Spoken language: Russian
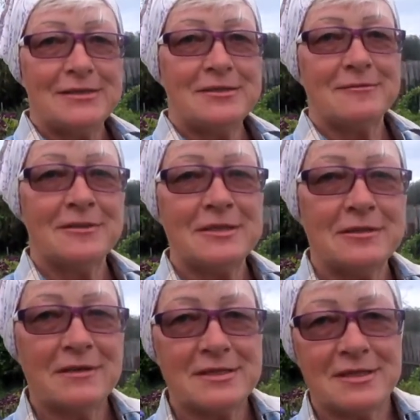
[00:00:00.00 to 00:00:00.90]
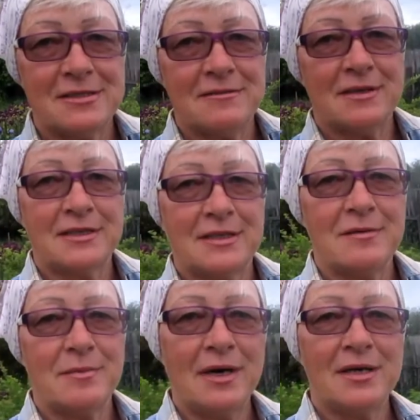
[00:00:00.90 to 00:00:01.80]
Сегодня
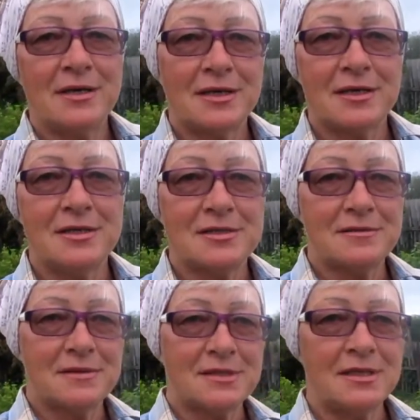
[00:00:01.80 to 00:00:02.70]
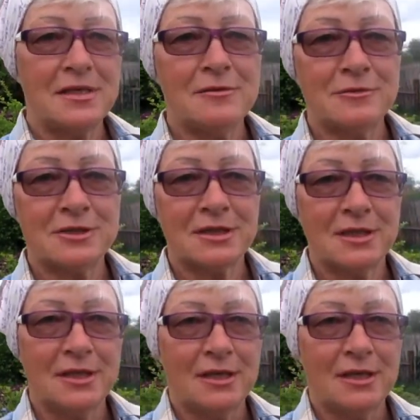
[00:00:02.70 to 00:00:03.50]
29 мая, конец весны уже.